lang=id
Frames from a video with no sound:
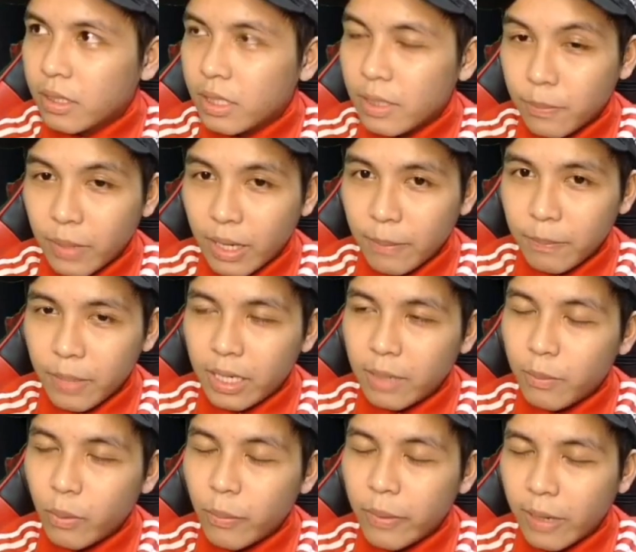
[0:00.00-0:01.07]
Sebab
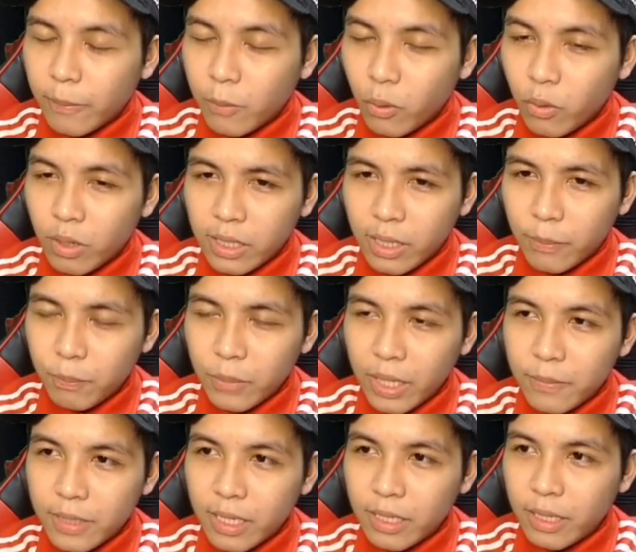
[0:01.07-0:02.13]
ada beberapa orang yang
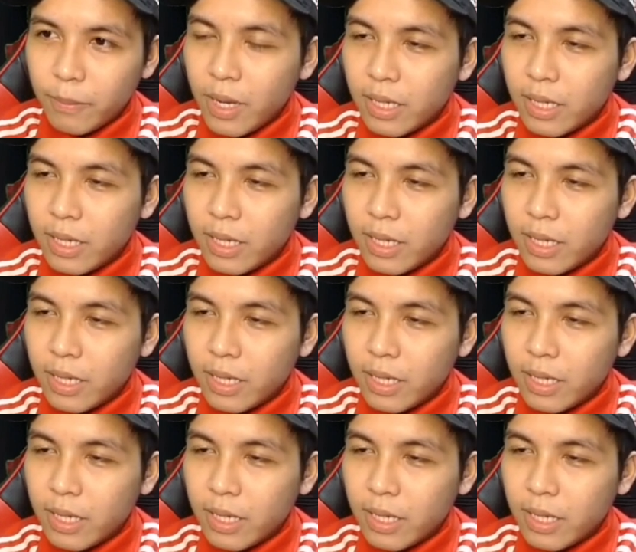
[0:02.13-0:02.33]
PM saya,